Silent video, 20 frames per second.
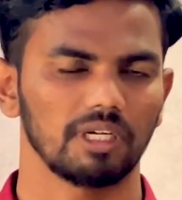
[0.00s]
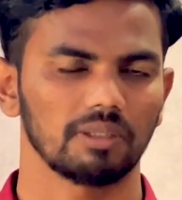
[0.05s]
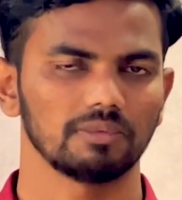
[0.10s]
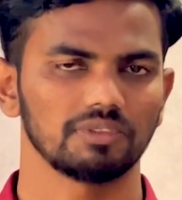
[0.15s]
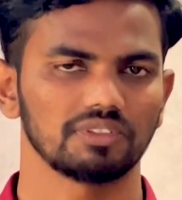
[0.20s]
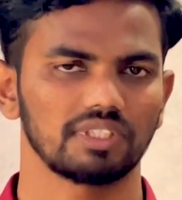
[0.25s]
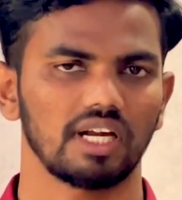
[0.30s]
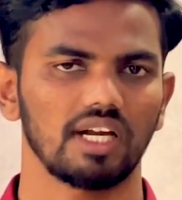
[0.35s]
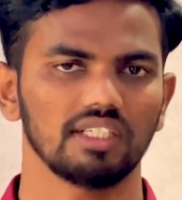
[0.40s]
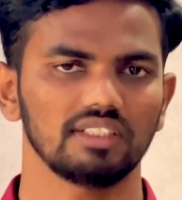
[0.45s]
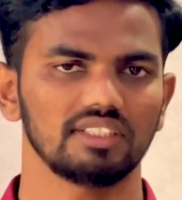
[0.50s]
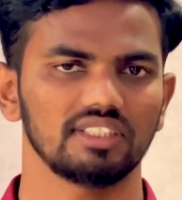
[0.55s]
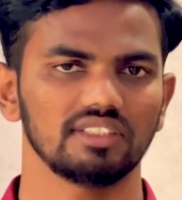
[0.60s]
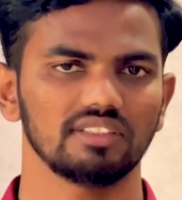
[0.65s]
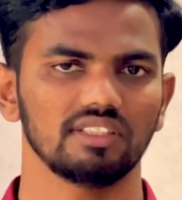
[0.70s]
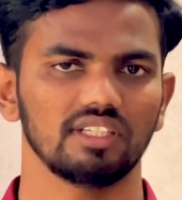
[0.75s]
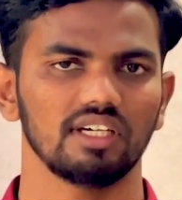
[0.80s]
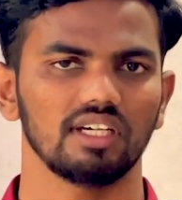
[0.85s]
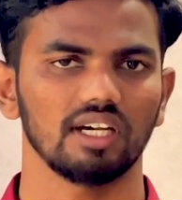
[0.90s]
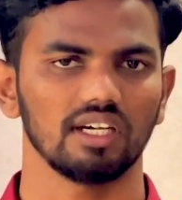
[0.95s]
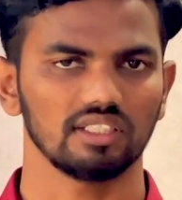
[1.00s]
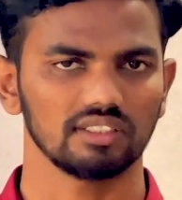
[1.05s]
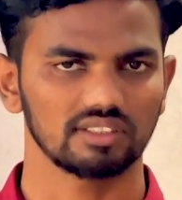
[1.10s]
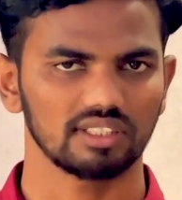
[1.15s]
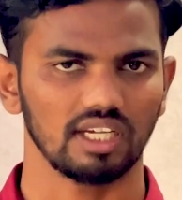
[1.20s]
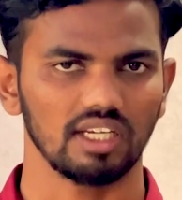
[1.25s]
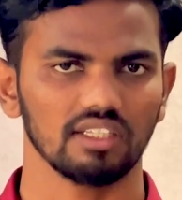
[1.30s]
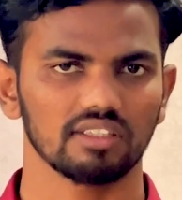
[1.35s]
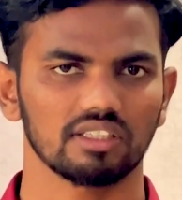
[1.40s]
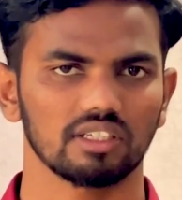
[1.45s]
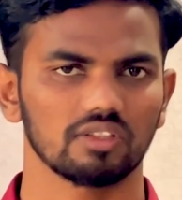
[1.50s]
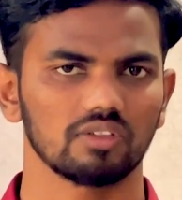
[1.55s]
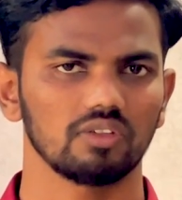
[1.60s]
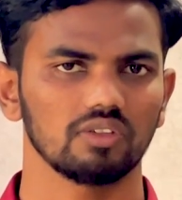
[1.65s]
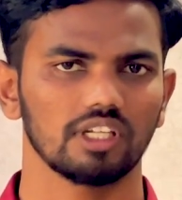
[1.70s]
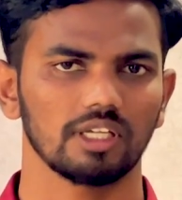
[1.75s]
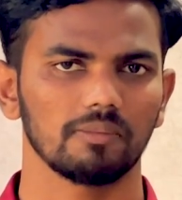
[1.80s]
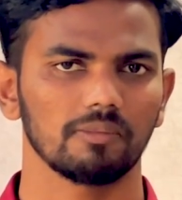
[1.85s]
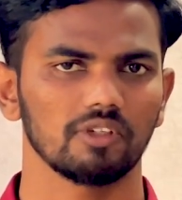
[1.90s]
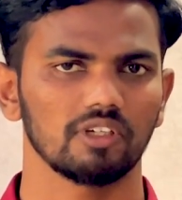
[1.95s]
మనం స్టార్ట్ చేసిన చాలా
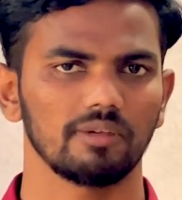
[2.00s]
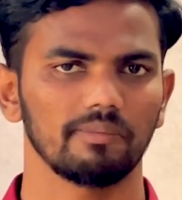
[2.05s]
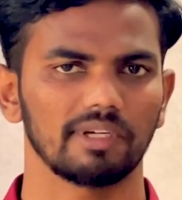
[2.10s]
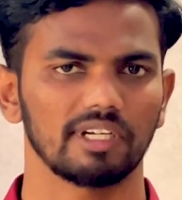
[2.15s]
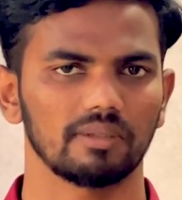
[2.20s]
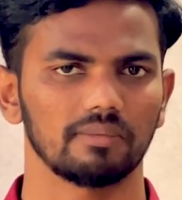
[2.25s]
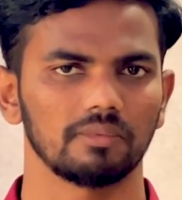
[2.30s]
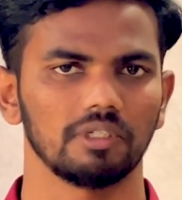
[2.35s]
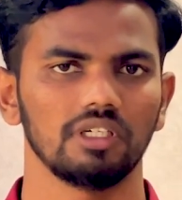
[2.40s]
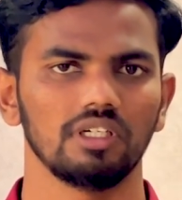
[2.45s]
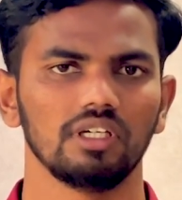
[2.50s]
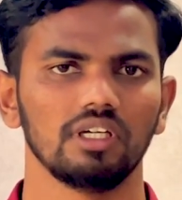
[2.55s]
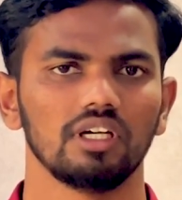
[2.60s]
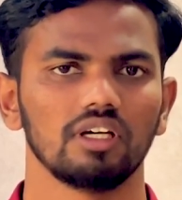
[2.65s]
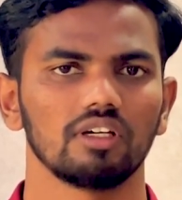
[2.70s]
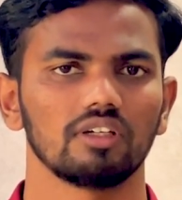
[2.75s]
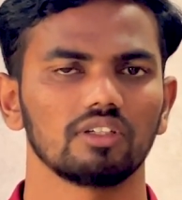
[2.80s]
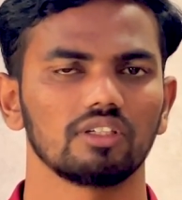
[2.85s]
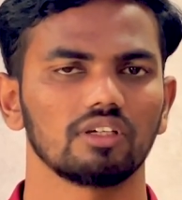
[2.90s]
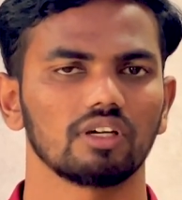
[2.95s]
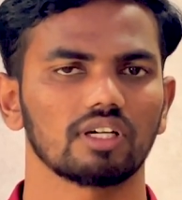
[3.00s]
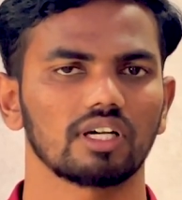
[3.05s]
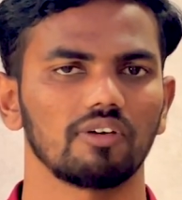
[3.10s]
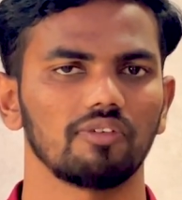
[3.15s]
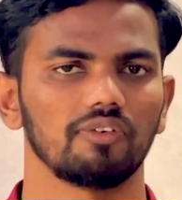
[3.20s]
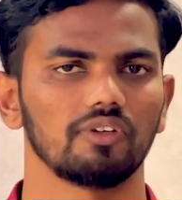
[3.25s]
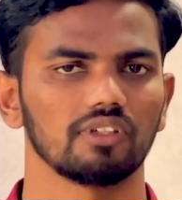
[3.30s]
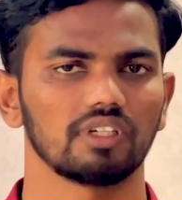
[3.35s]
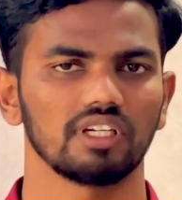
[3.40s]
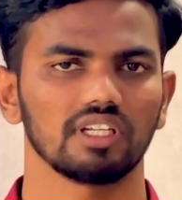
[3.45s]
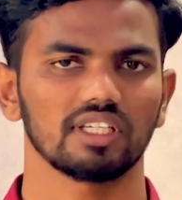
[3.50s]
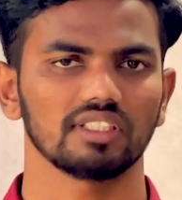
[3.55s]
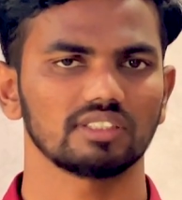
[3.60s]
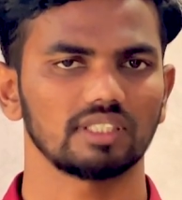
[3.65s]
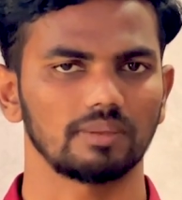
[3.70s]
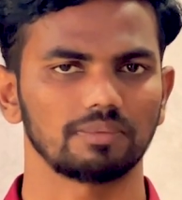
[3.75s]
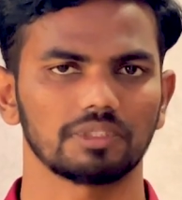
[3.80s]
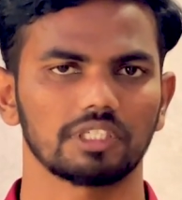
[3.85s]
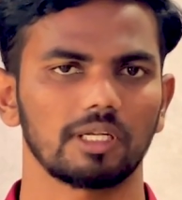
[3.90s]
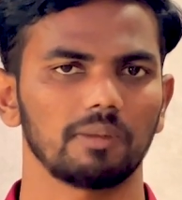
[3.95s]
తక్కువ టైంలోనే మనం ఈ యొక్క ఫోర్టీన్
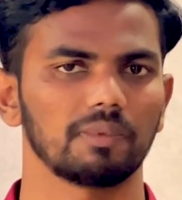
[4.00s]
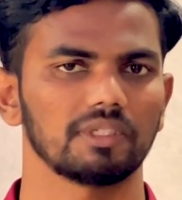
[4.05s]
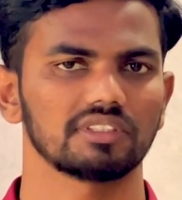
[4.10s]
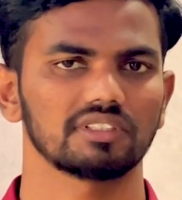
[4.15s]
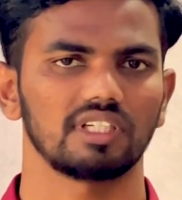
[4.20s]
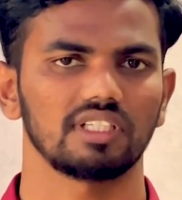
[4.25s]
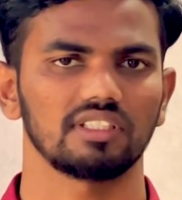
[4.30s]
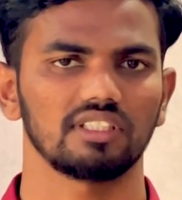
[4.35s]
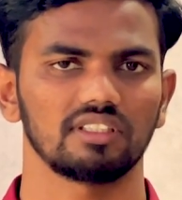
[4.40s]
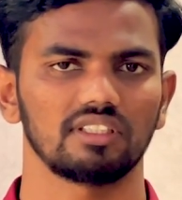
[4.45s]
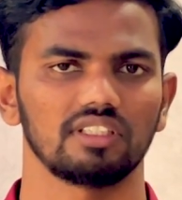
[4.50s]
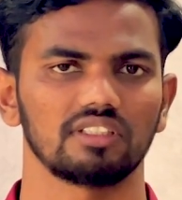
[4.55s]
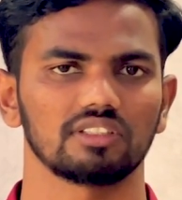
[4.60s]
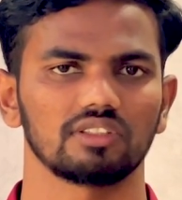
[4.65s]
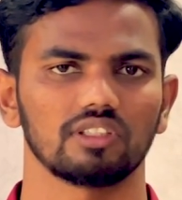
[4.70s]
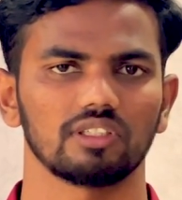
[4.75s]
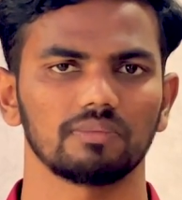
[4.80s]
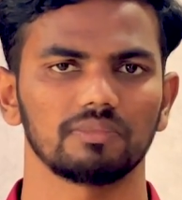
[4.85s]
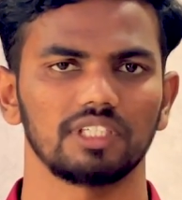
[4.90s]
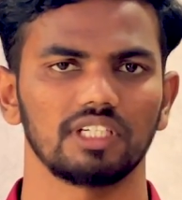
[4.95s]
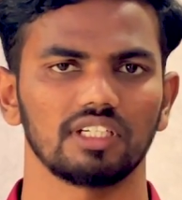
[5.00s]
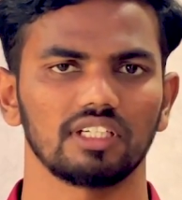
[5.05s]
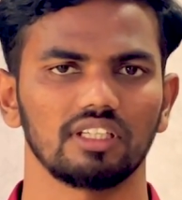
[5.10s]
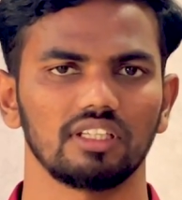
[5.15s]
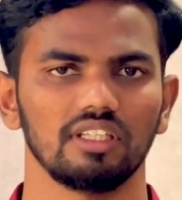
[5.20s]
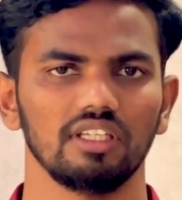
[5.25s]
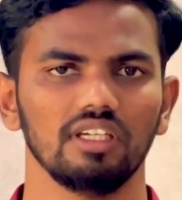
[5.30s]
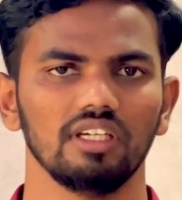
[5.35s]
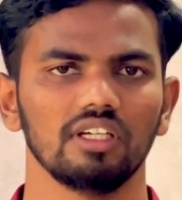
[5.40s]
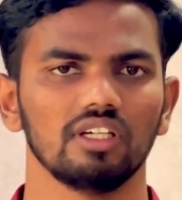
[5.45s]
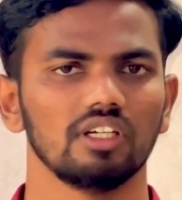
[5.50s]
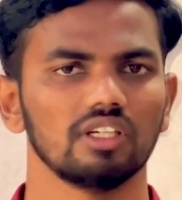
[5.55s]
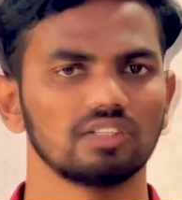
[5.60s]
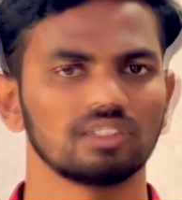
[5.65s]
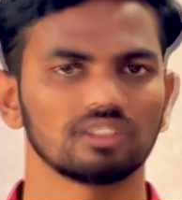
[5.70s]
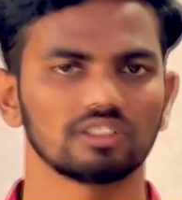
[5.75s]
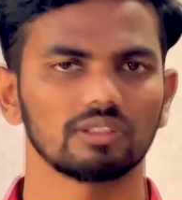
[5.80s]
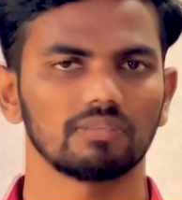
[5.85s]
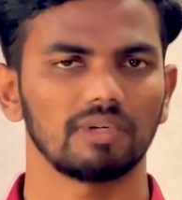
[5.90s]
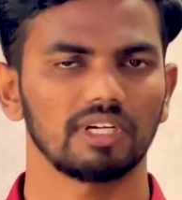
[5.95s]
కే సబ్స్క్రైబర్స్ని అయితే తెచ్చుకోవడం జరిగింది
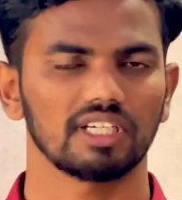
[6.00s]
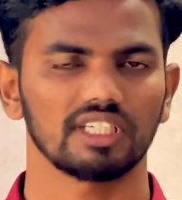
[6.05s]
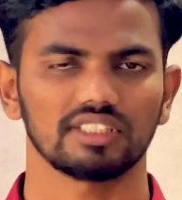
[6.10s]
సో